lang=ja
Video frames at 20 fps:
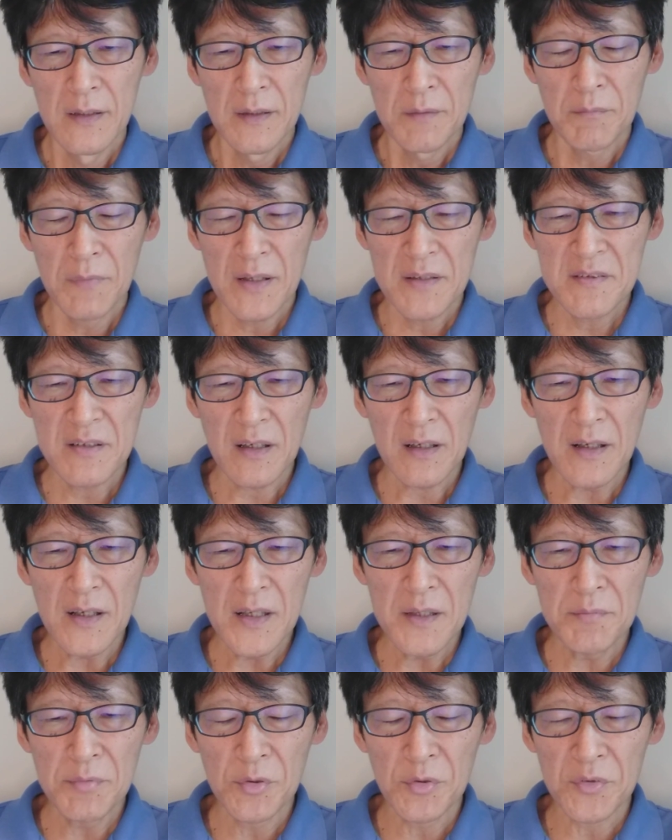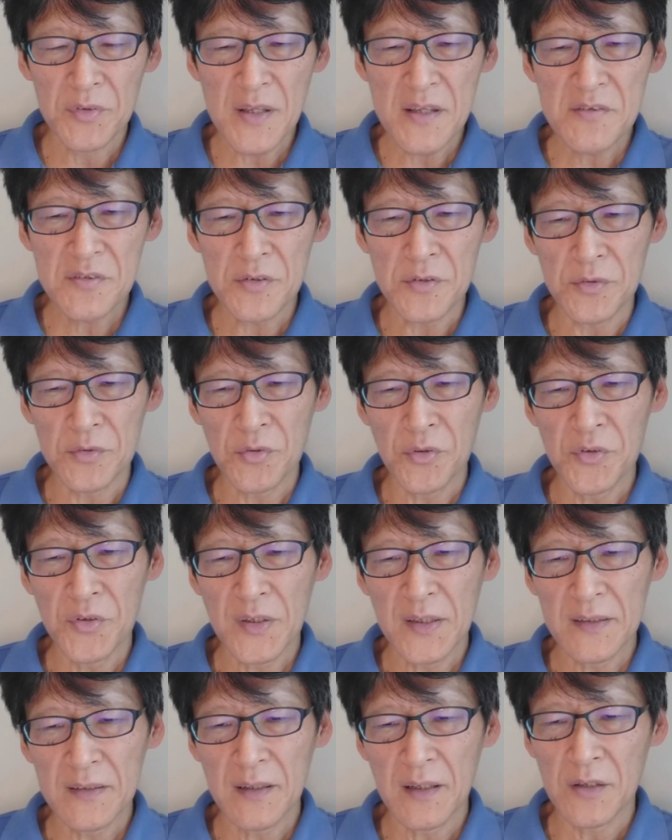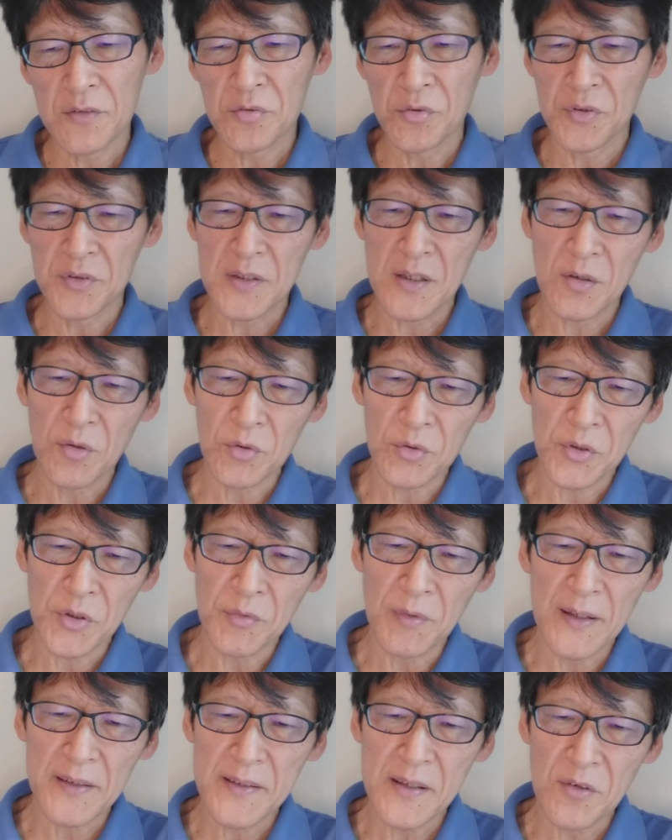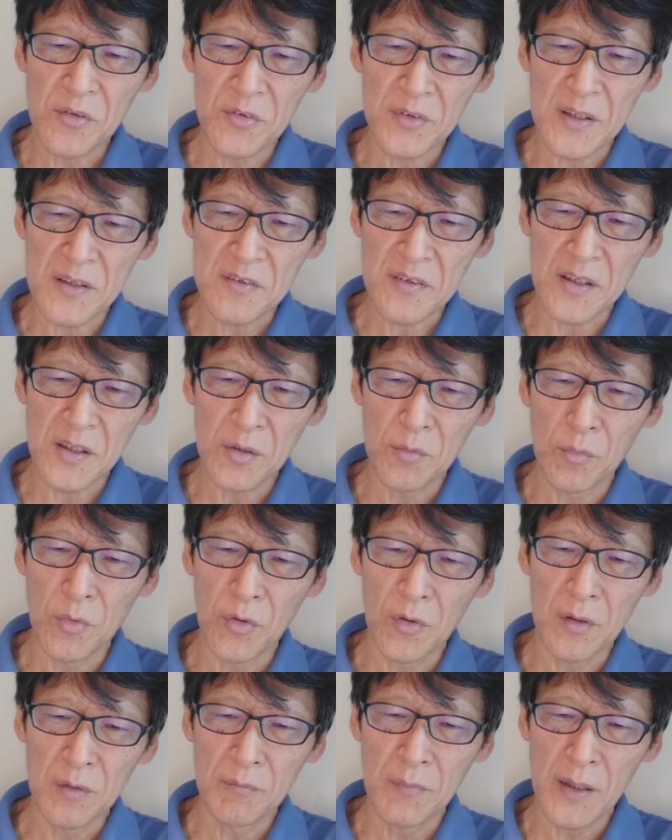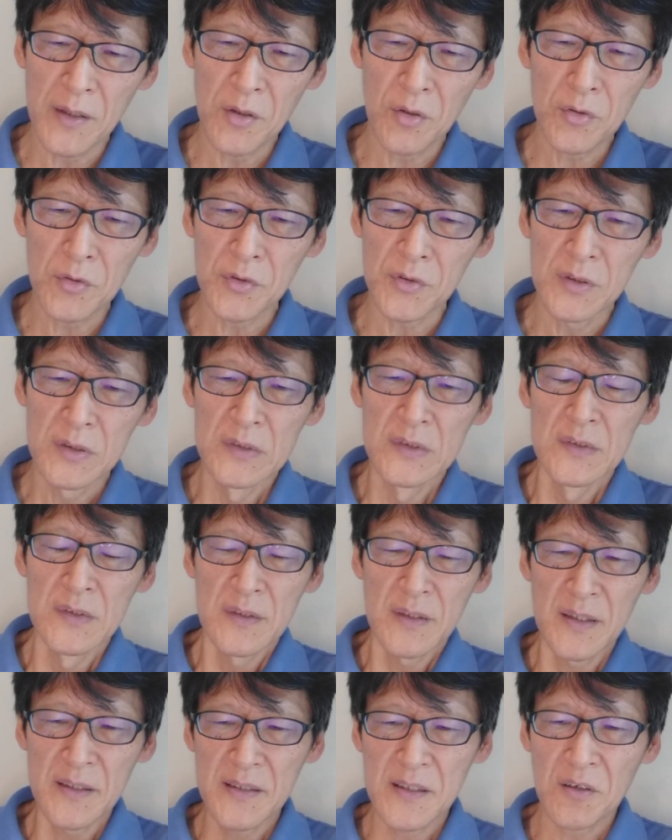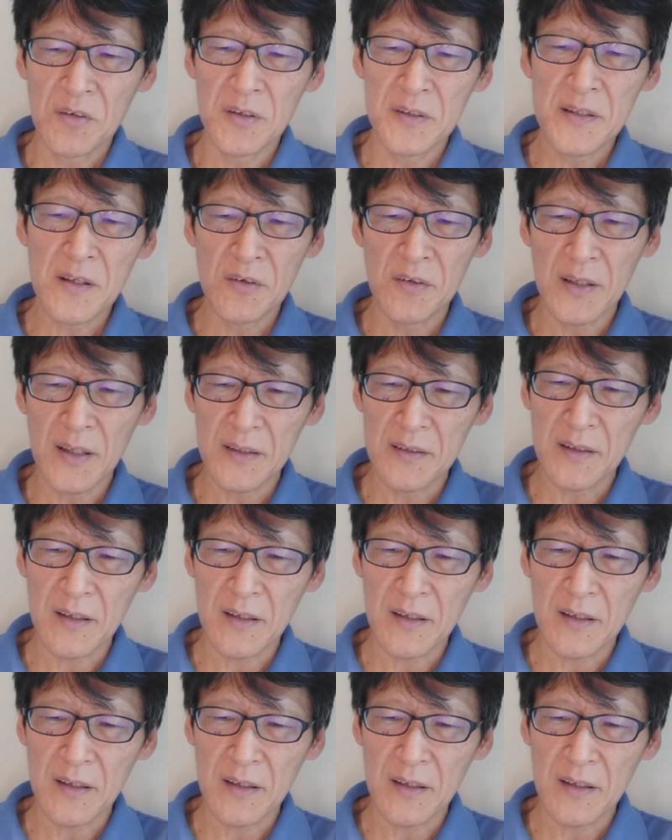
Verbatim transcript: まあ、社会部のデスクという方がそういったようなこと言われてるんですけども、まあ、よく言ってくれてるなっ